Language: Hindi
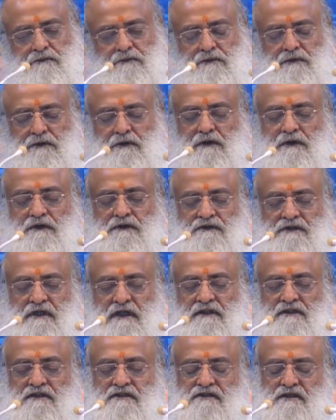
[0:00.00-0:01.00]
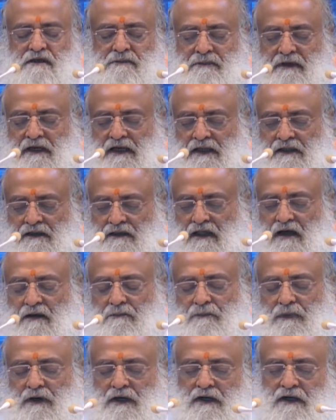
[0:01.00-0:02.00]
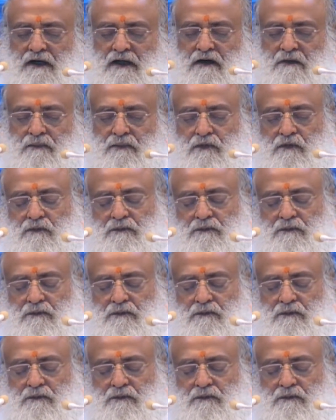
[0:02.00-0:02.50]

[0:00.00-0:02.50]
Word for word: संत सम्मेलन था पंडरपुर में